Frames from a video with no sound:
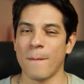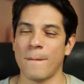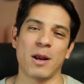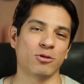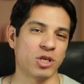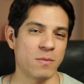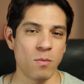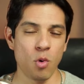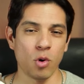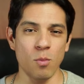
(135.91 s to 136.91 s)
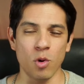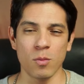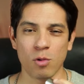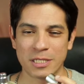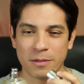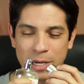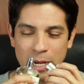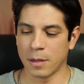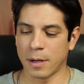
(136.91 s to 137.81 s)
pero sí muy, muy, muy similares.